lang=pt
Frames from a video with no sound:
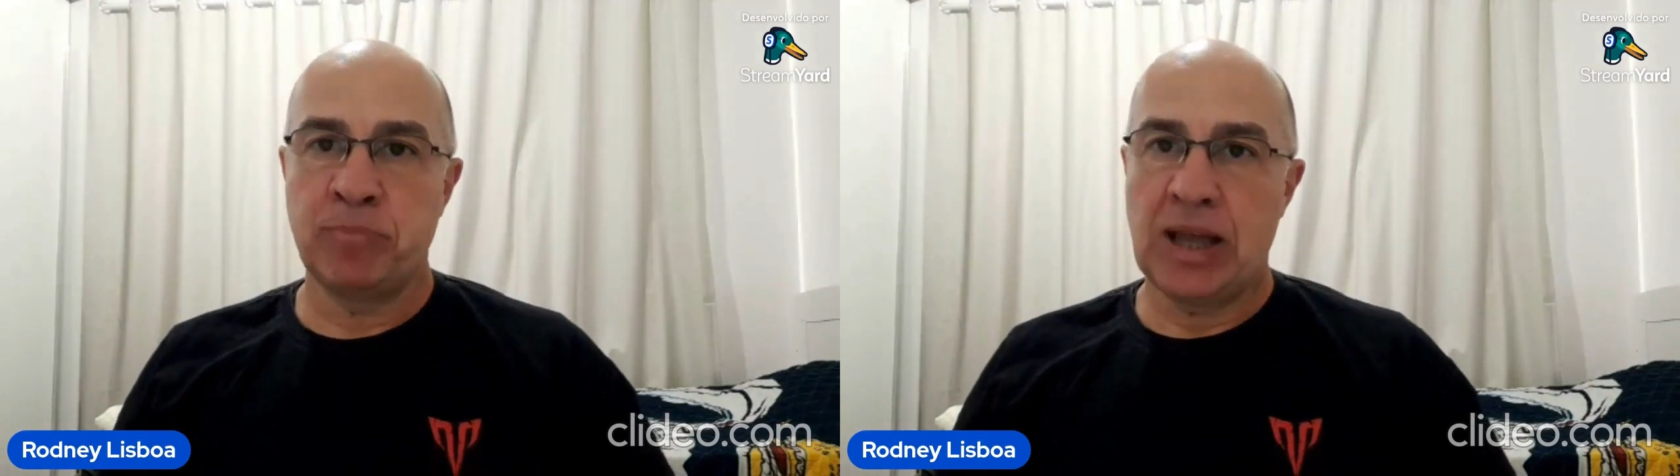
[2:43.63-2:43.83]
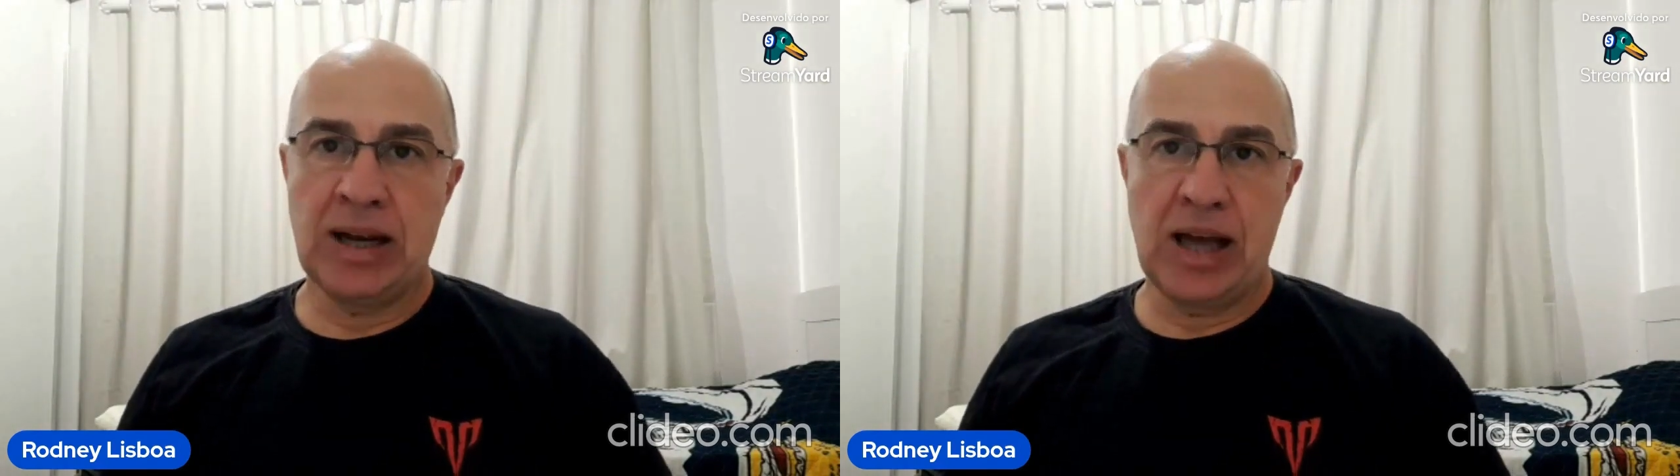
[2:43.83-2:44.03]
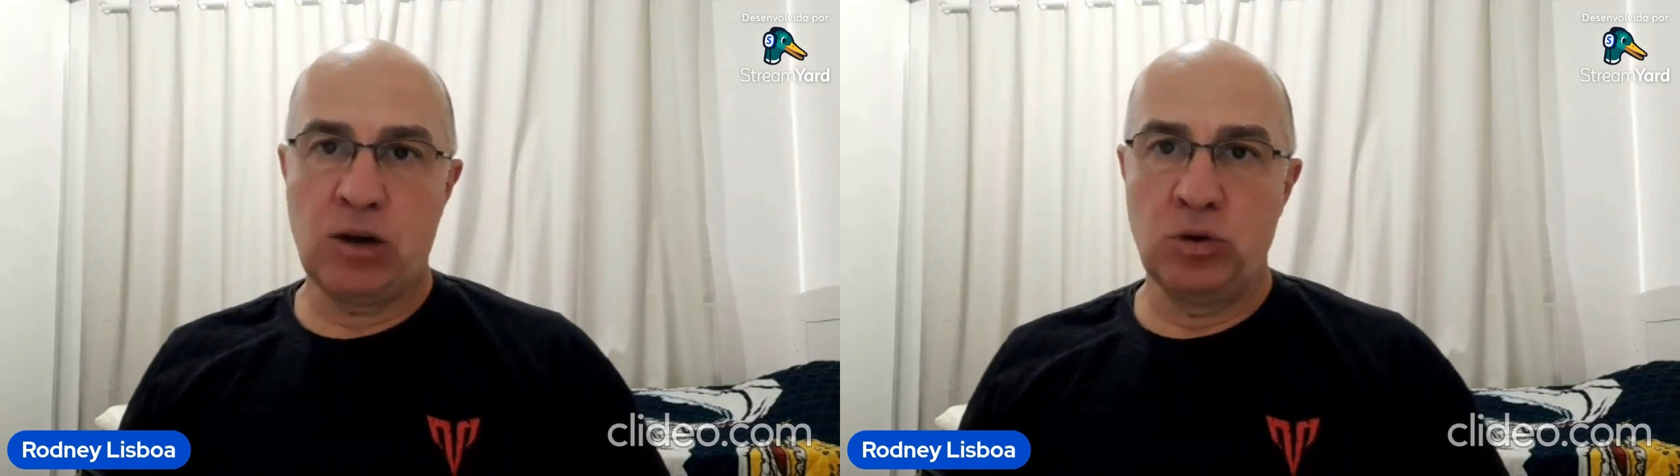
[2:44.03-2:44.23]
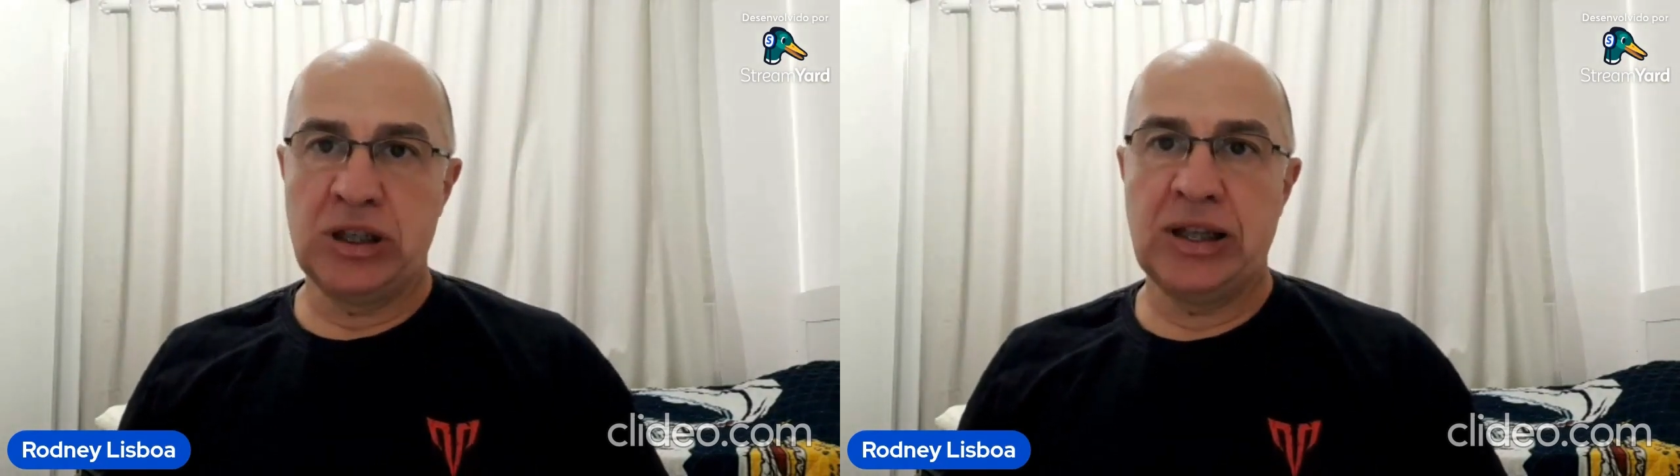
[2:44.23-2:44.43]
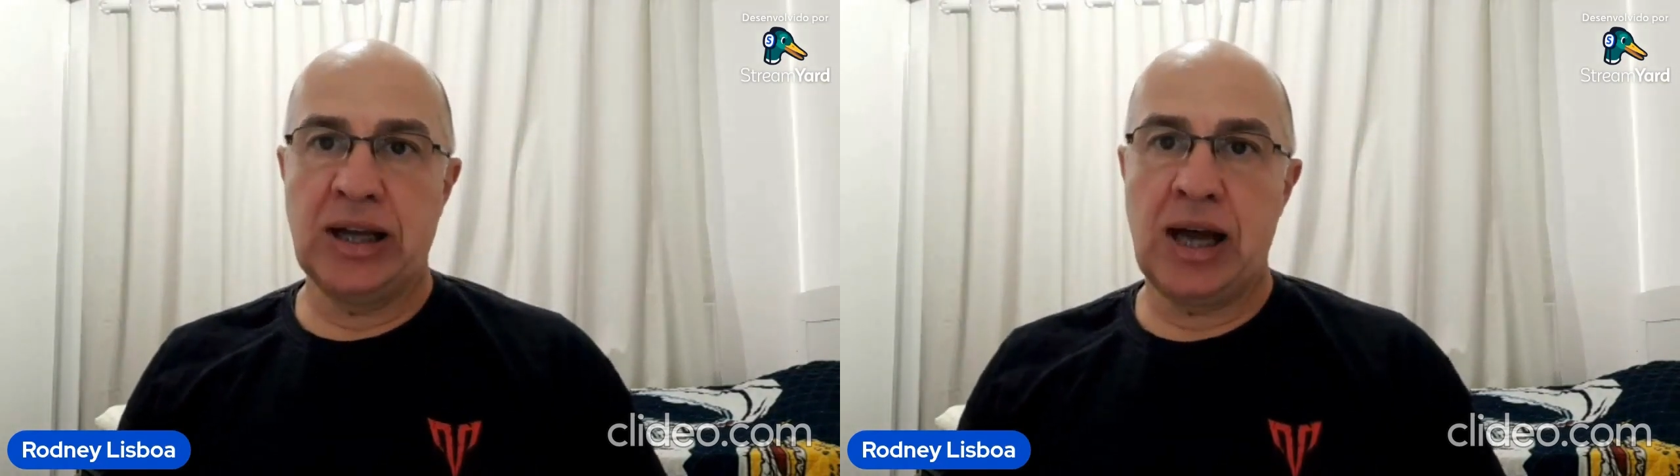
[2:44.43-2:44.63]
ela é
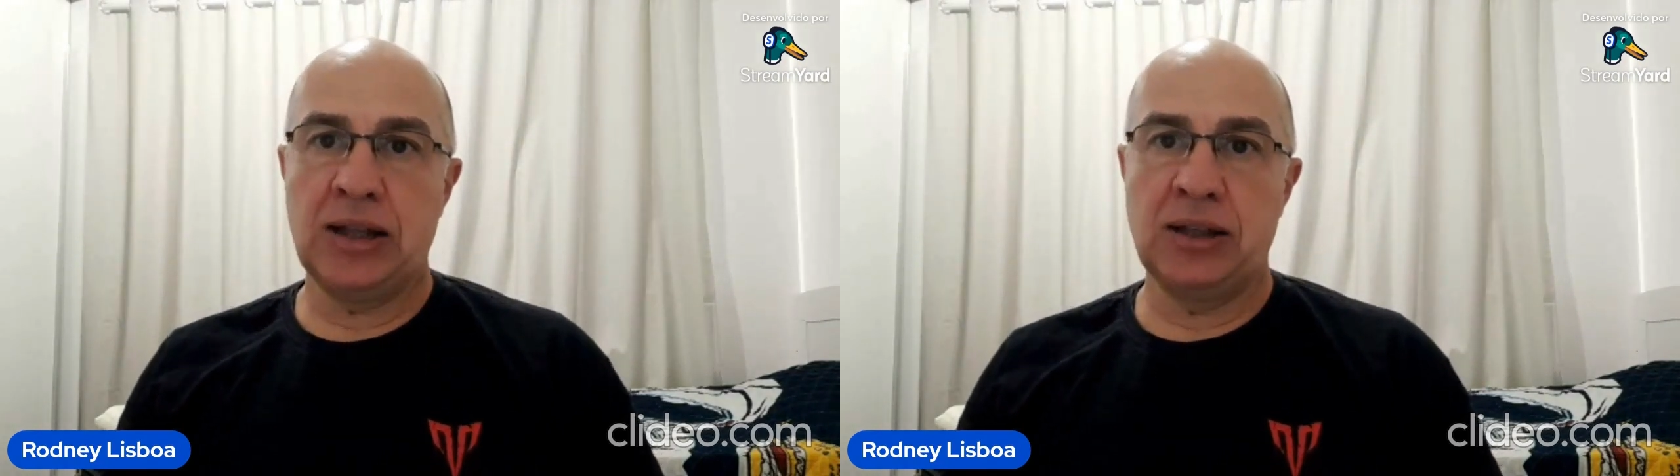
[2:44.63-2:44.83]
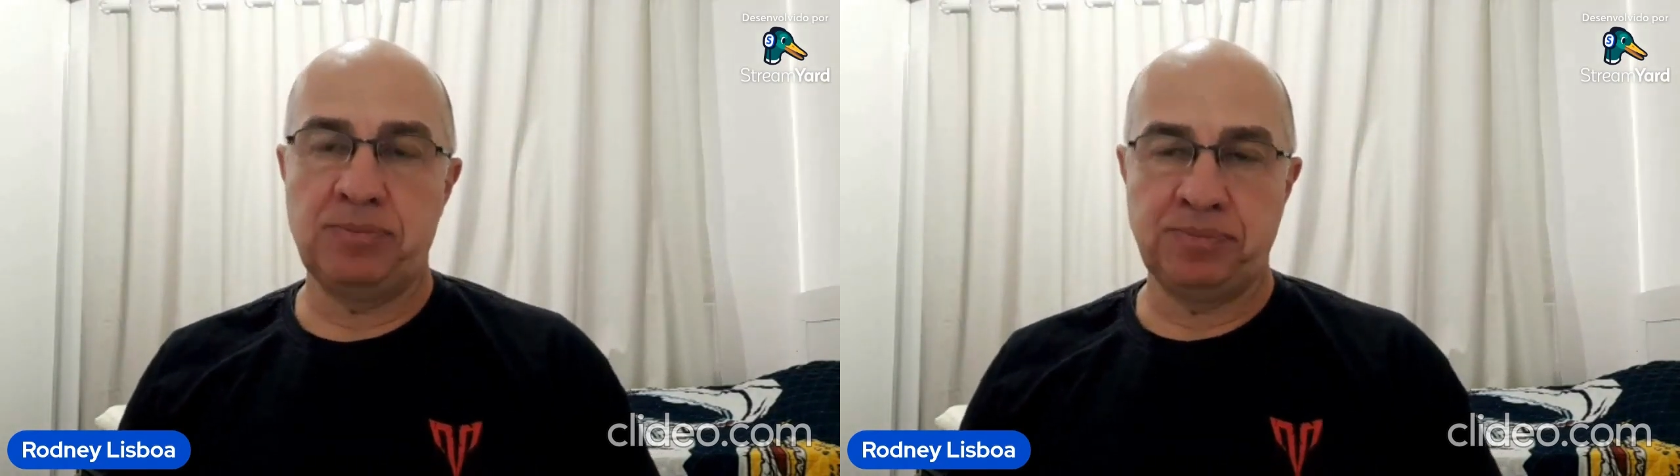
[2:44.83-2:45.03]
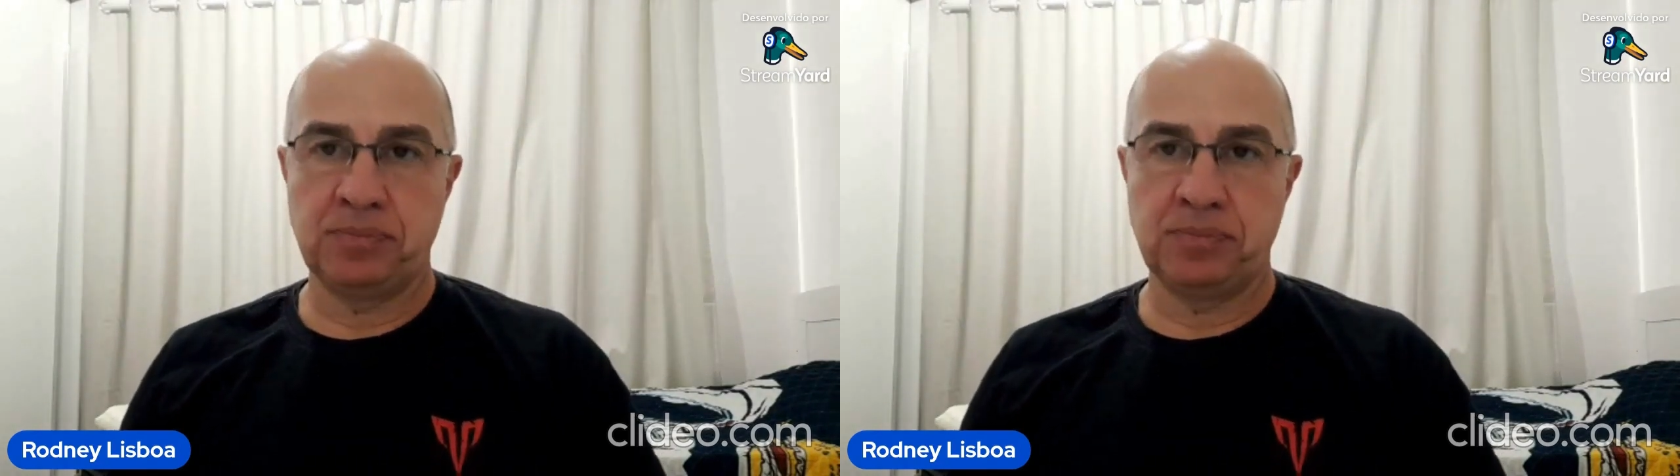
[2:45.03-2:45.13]
considerada